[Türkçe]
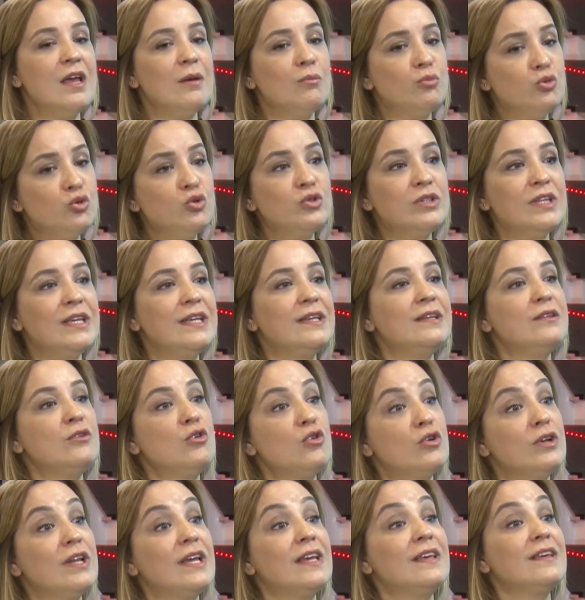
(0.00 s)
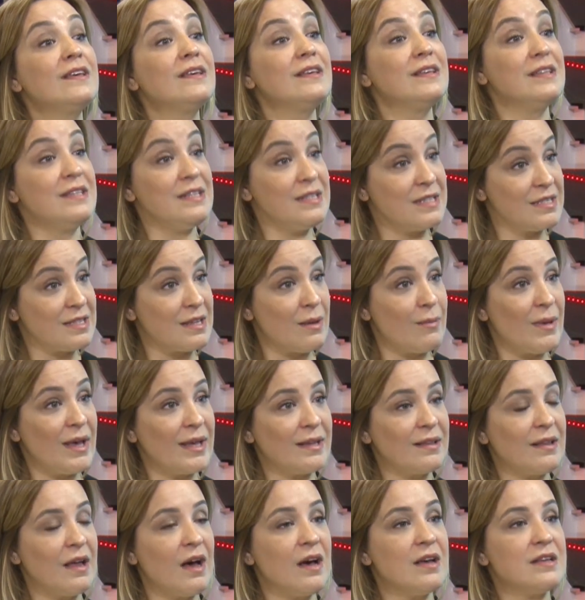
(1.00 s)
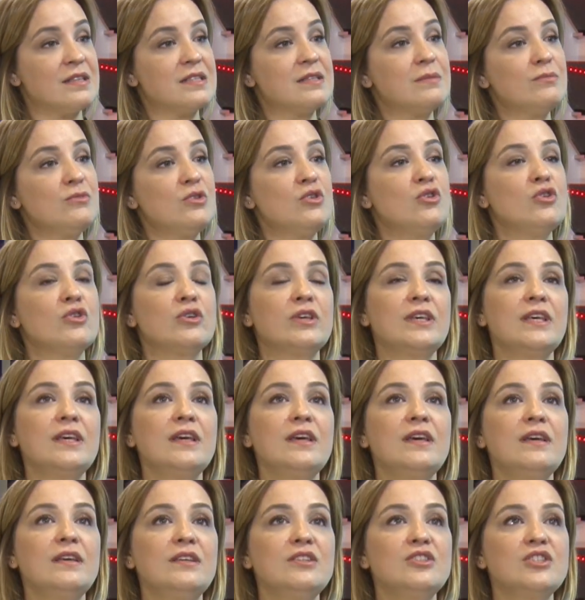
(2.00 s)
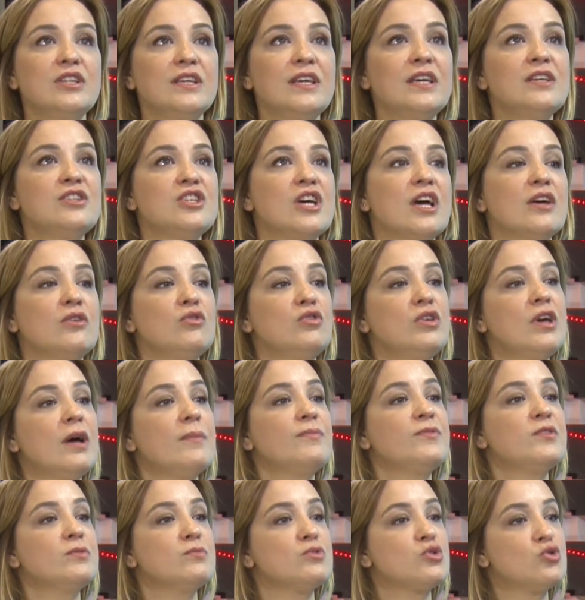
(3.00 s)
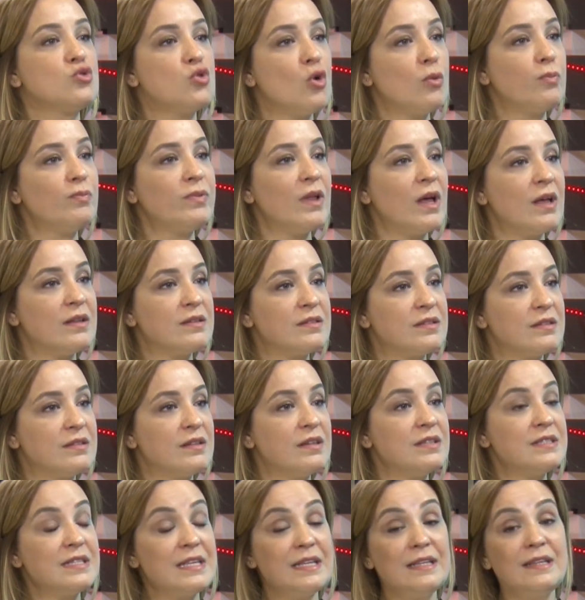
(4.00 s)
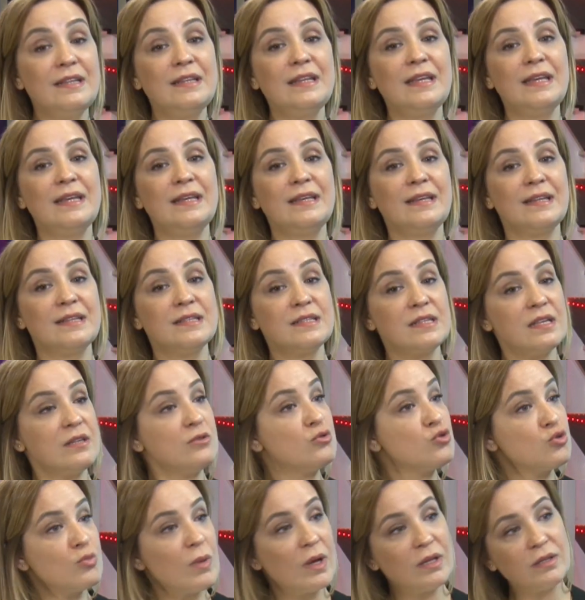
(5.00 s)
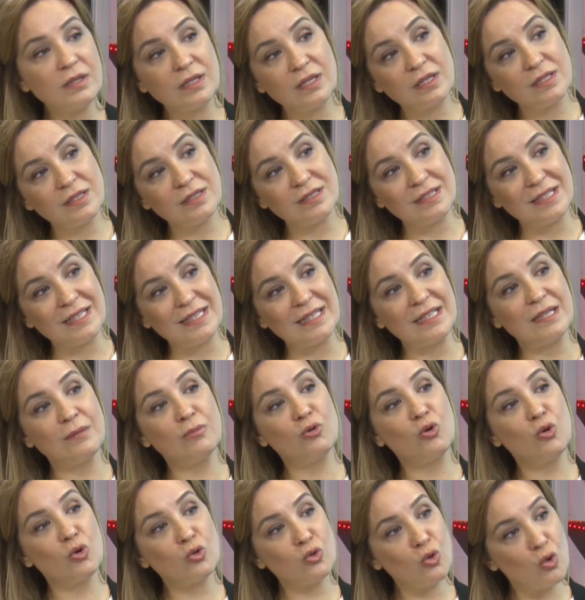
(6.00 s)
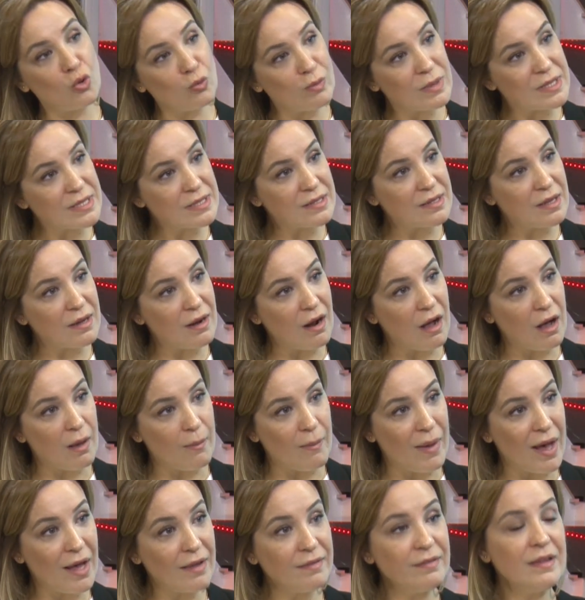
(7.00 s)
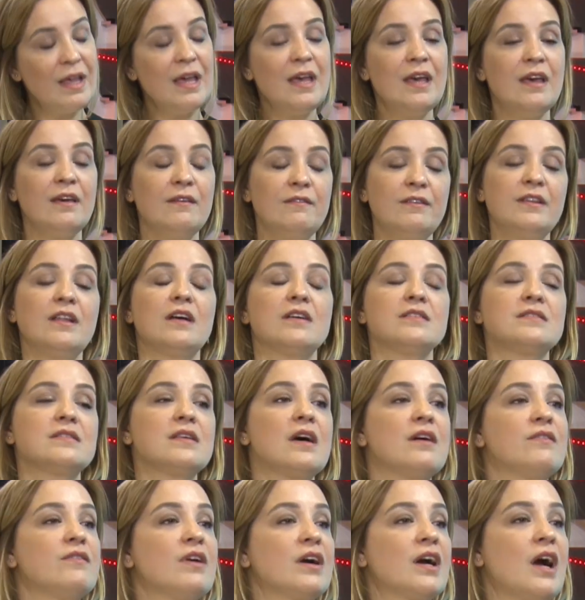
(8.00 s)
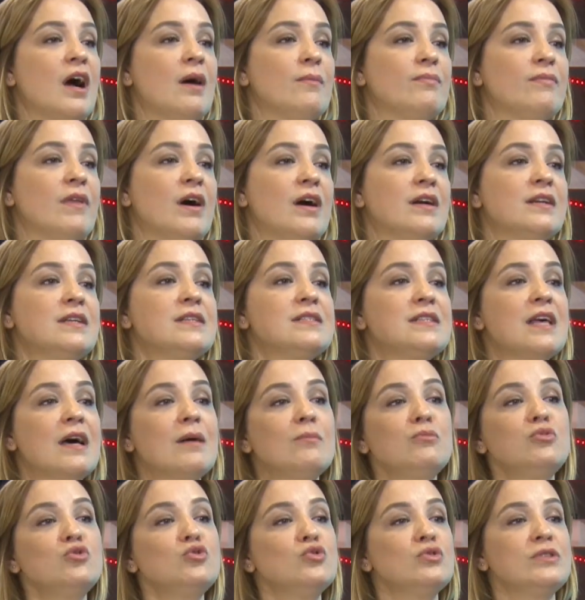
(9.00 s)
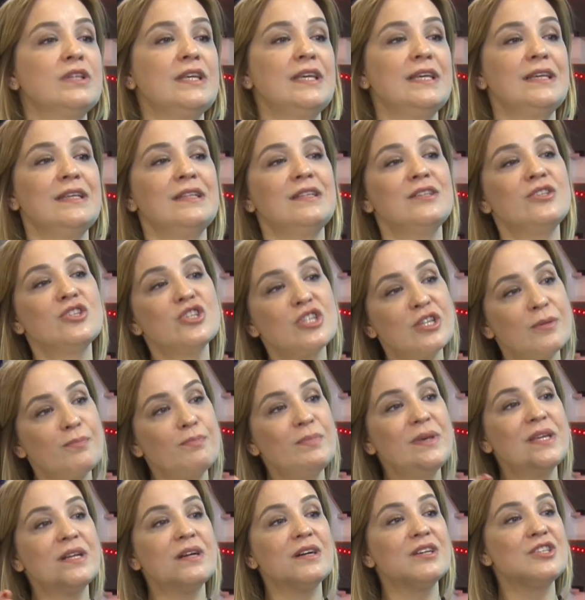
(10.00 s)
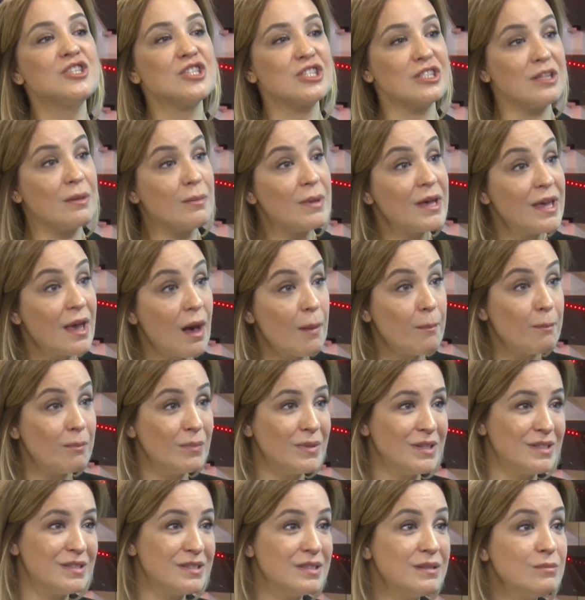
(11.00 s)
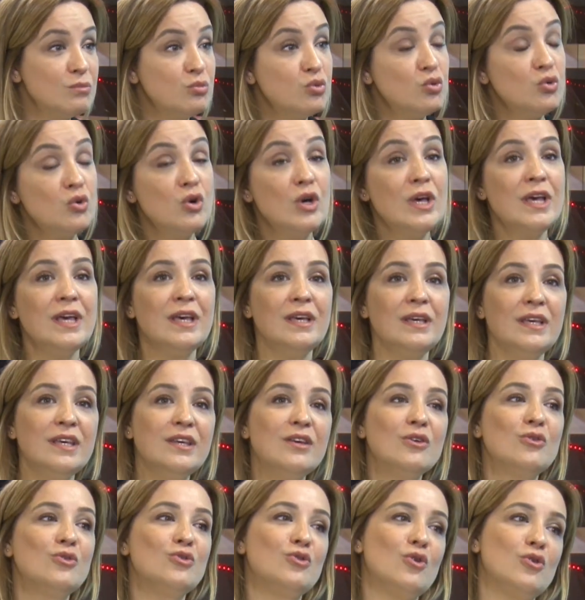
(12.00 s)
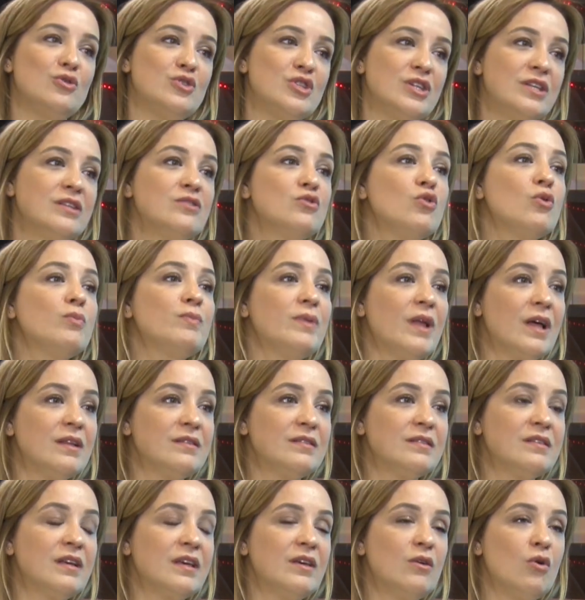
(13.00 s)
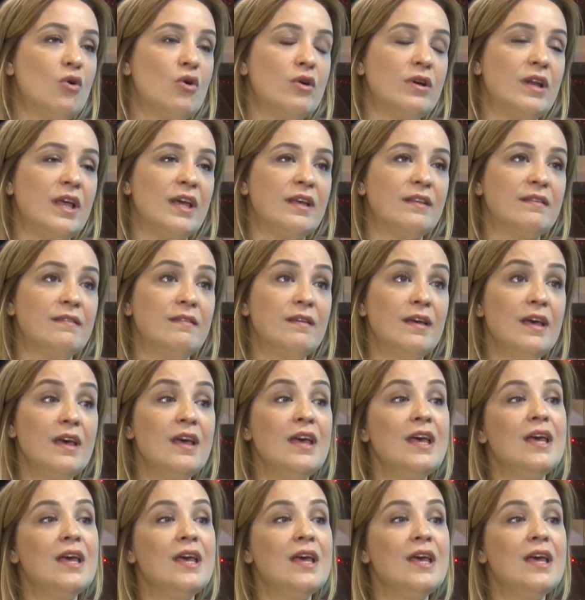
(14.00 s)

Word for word: Bununla ilgili örnek istemek lazım. Diyor ki işte geçen gün yaptığımız toplantıda seninle ilgili, senin uzmanlık alanına ilgili bir konu olmasına rağmen finansal rakamlarda sen bununla ilgili çıkıp bir açıklama yapmadın. Bu iki gün önceki toplantıdaki örnekte.